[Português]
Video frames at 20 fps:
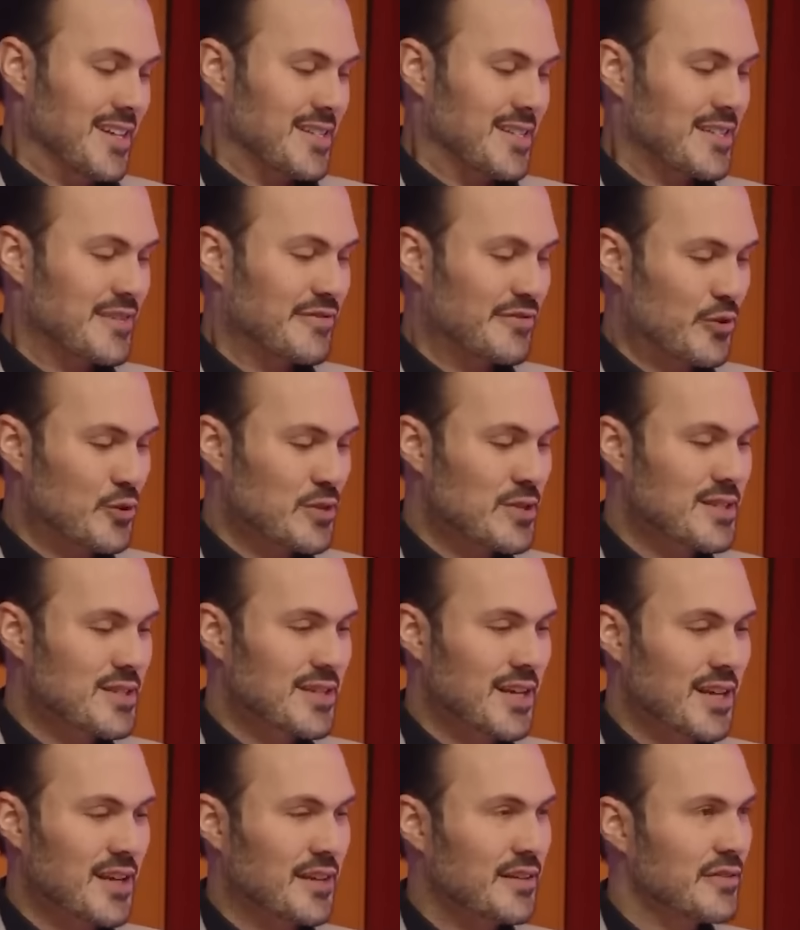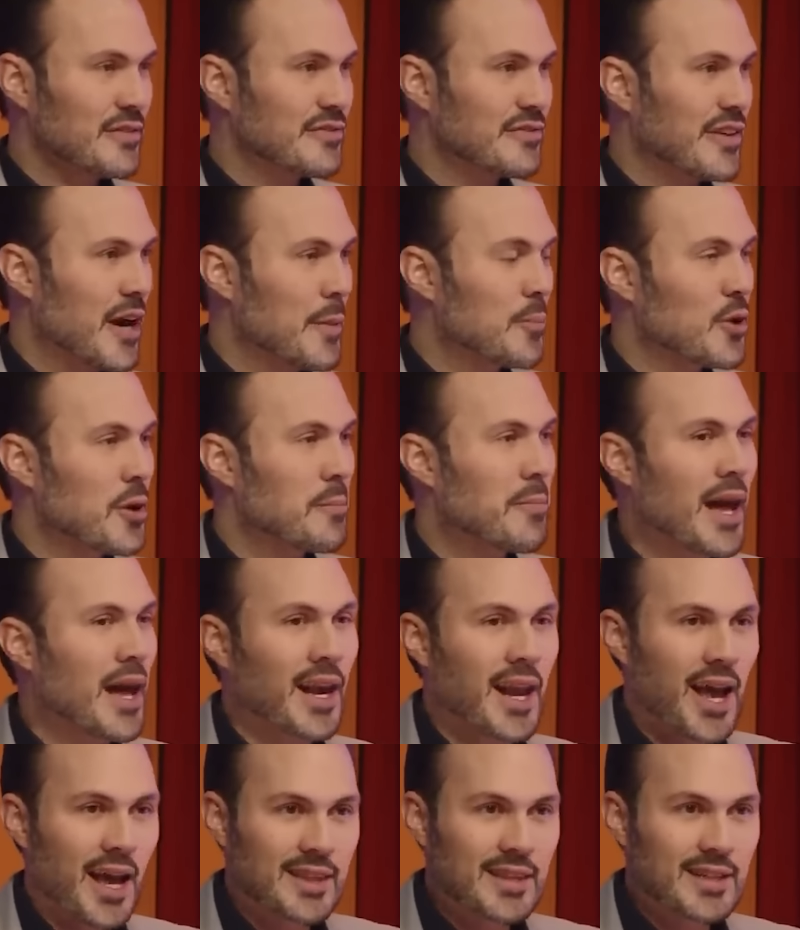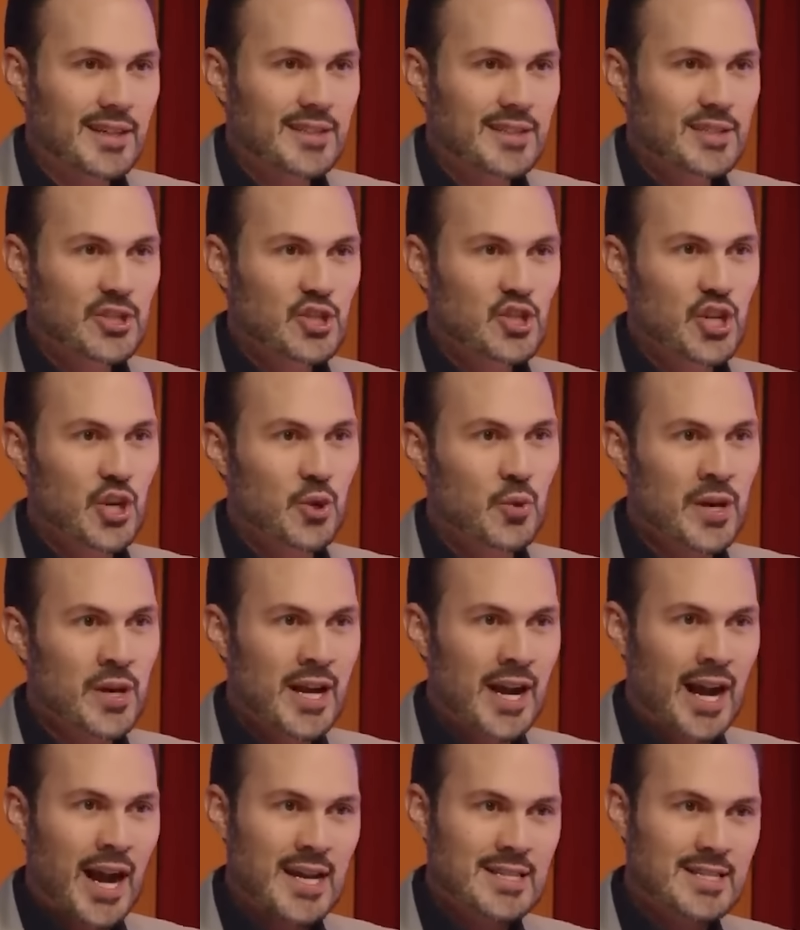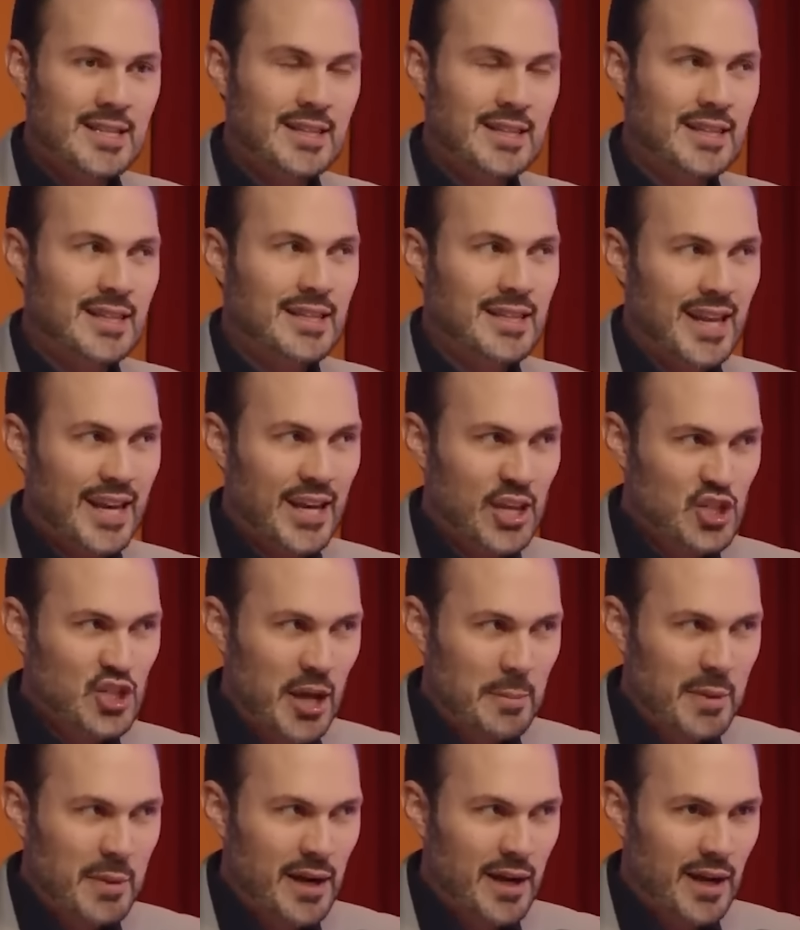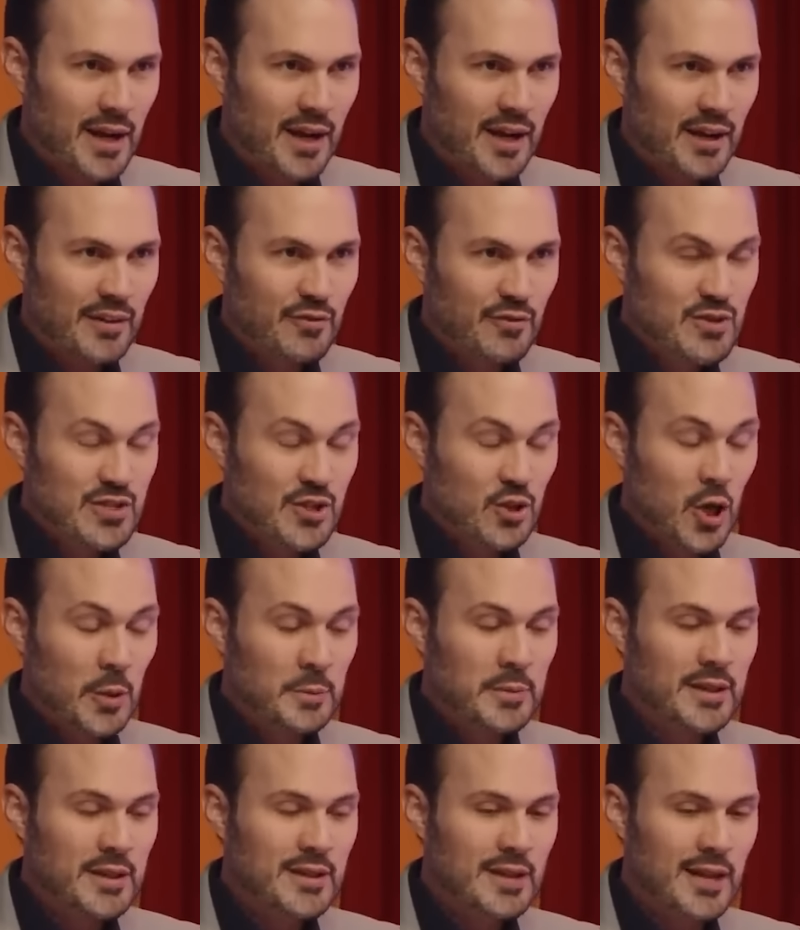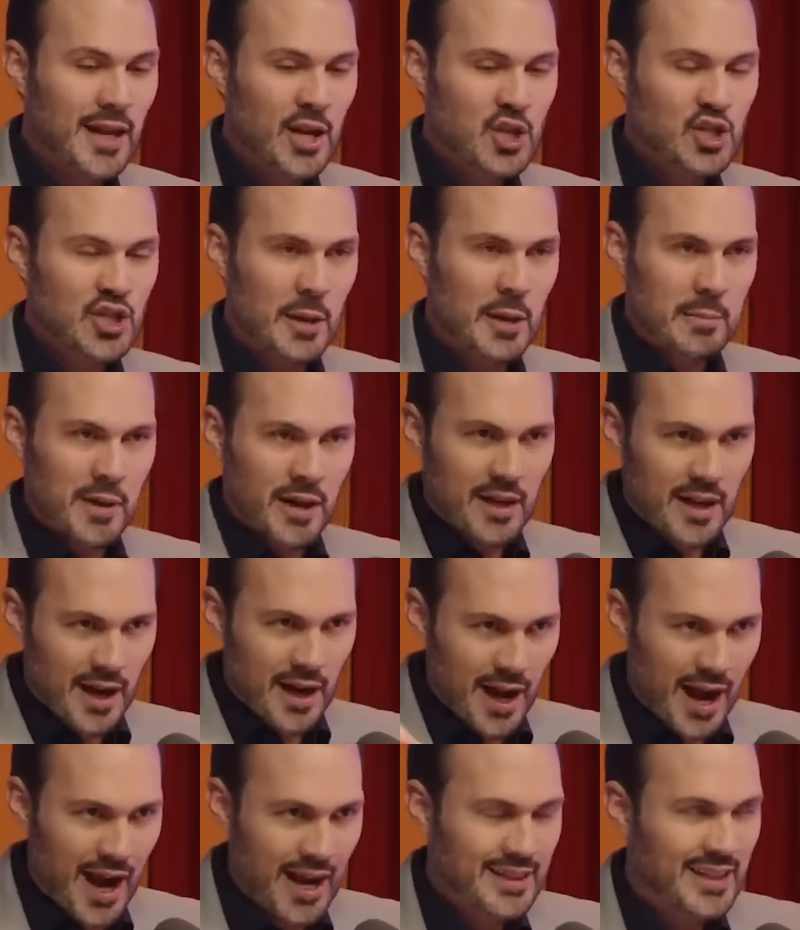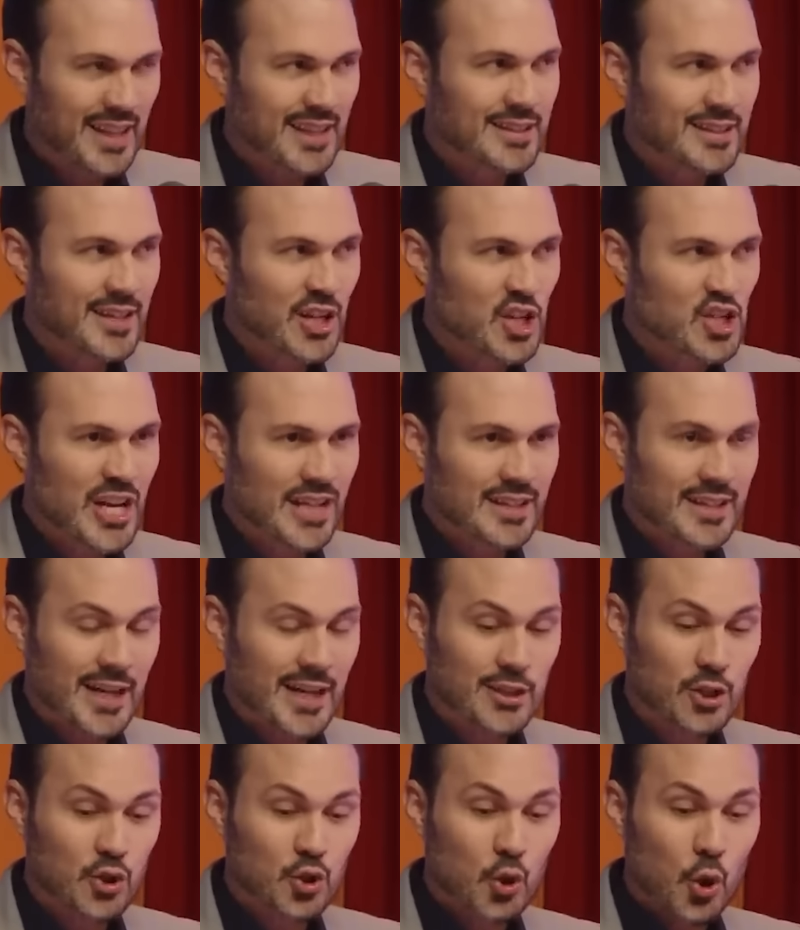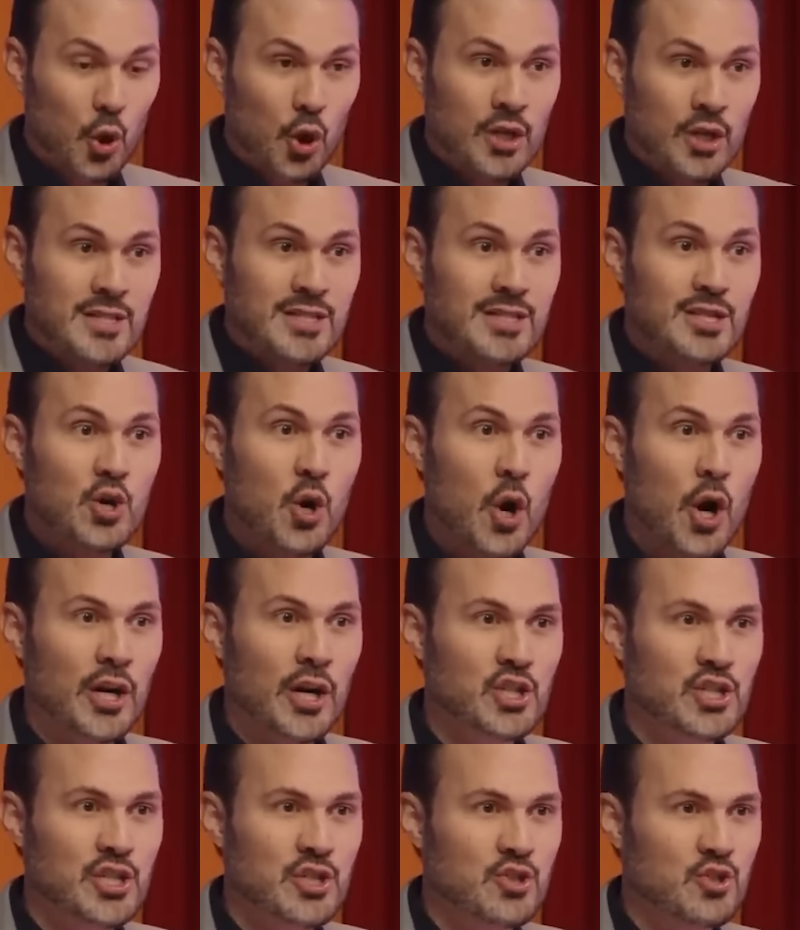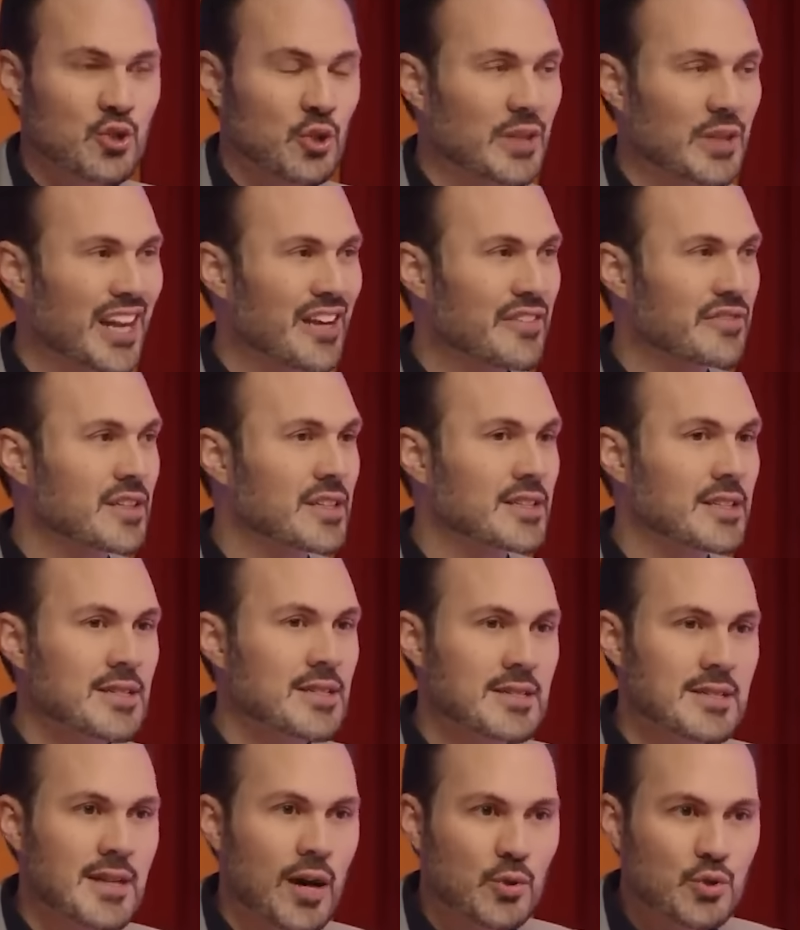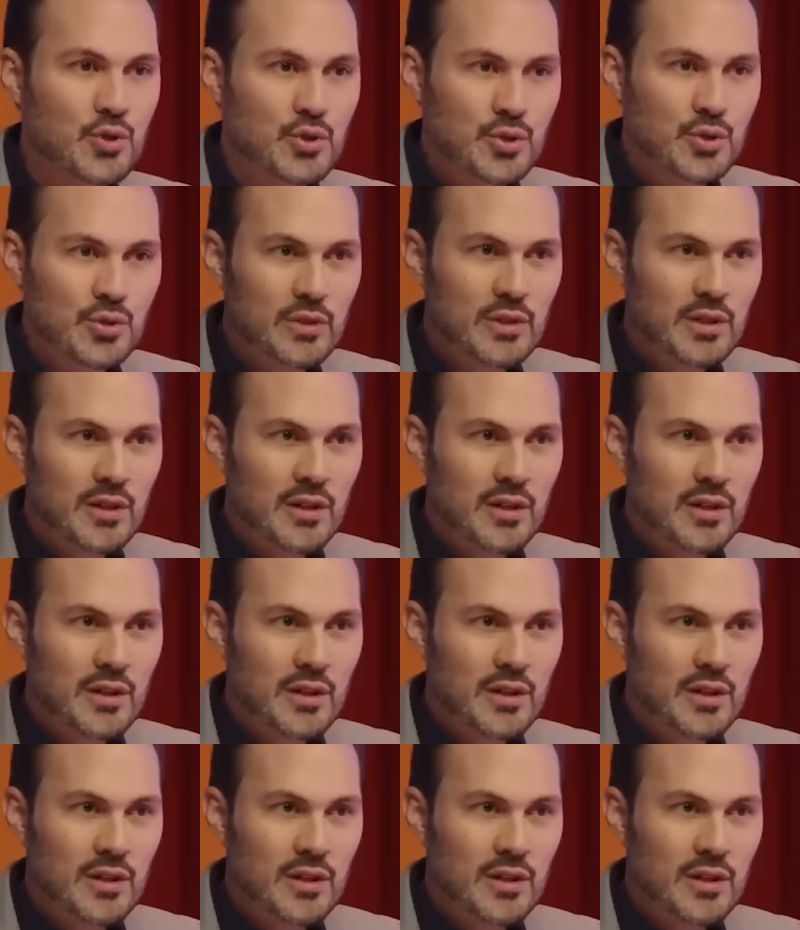Se você vai para uma balada, chegou em casa três da manhã, você dorme de três da manhã até três da tarde, 12 horas de sono, levanta exausto.